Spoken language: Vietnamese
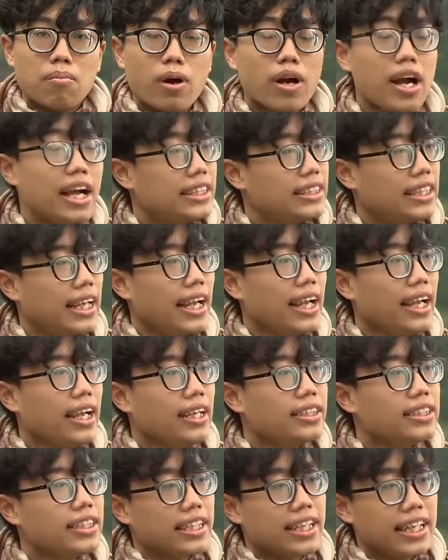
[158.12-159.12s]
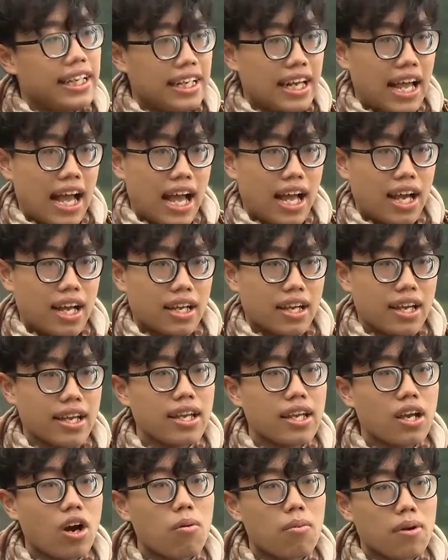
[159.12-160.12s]
mới mọi người sẽ dị nghị là
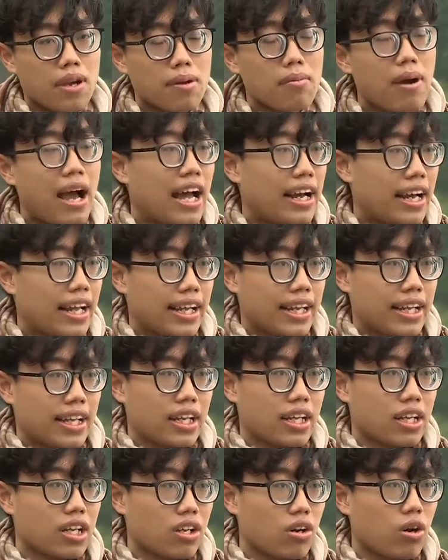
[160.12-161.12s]
cái ông cái bà này